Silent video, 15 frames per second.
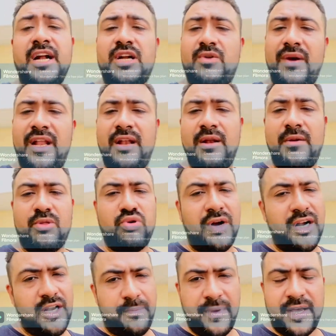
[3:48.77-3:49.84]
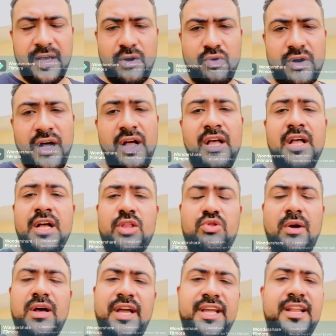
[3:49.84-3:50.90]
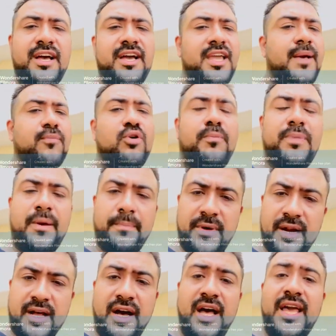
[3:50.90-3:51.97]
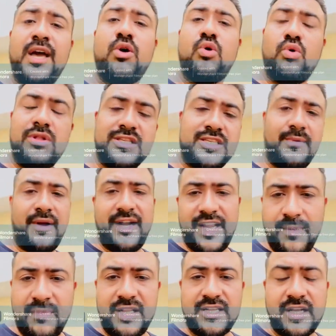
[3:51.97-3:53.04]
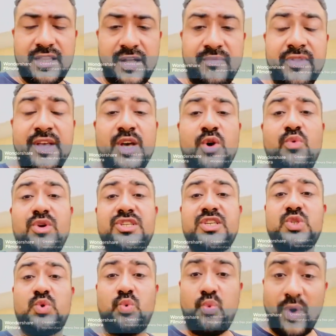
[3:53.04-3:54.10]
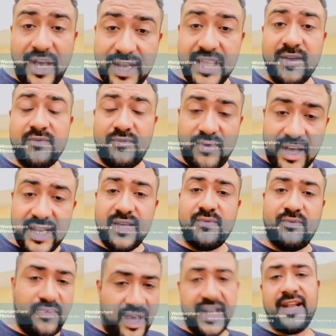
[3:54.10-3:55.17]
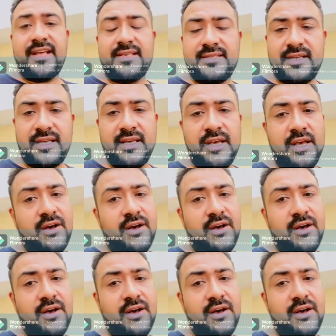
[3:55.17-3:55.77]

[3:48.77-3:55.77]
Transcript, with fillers: ट्वेल्व थोड़ा टिपिकल होगा तो कहीं ना कहीं आपको पेपर का एक होलसम आइडिया मिल जाता है विच इज़ वेरी वेरी वेरी नेसेसरी